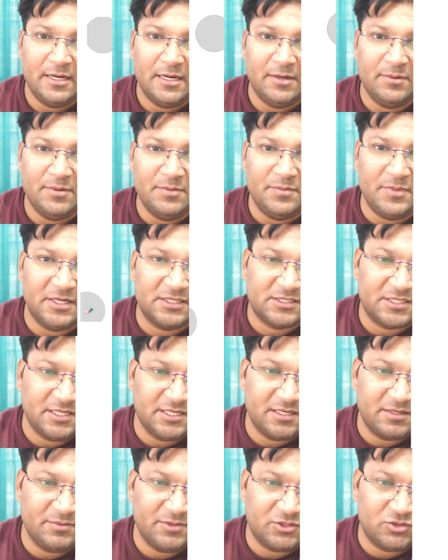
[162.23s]
अब हम बात
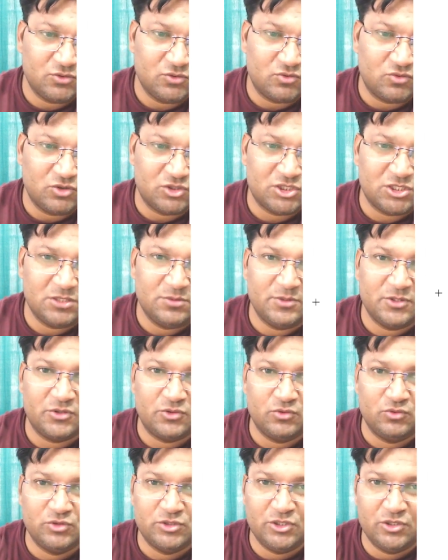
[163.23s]
करेंगे बच्चों क्वेश्चन नंबर
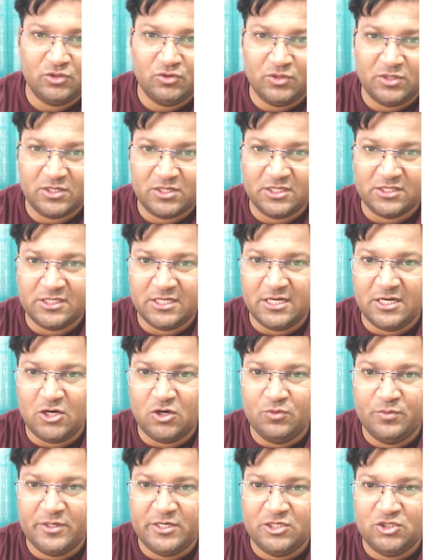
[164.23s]
टू जीरो वन कहता है
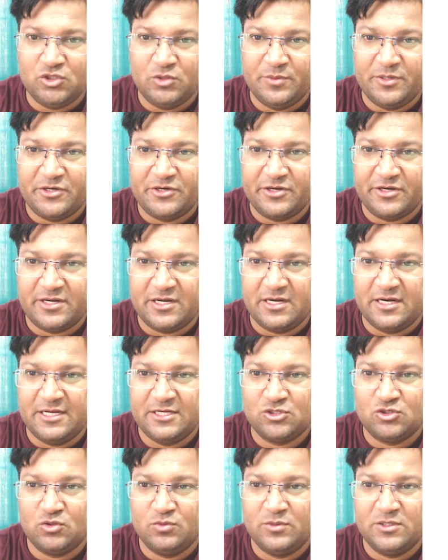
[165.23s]
हाउ मेनी जोमेट्रिकल
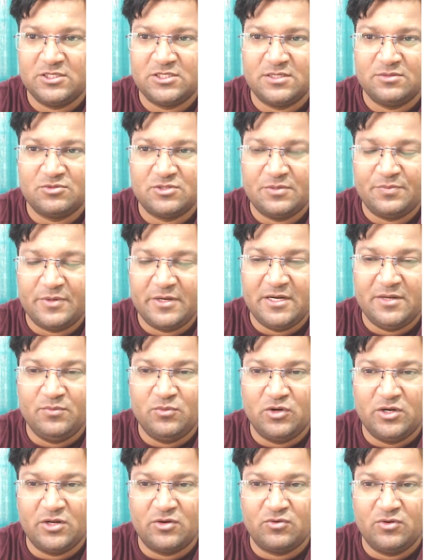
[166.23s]
आइसोमर सबसे पहले
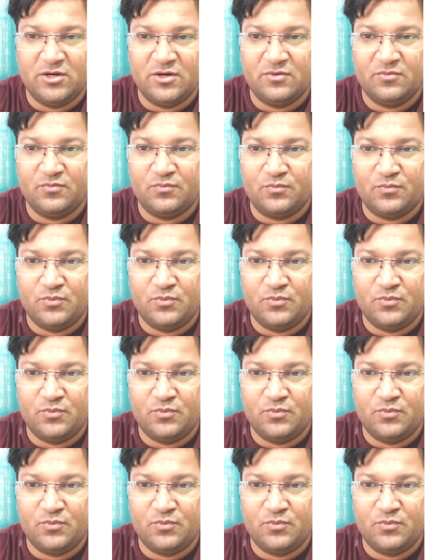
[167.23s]
मोलिकुलर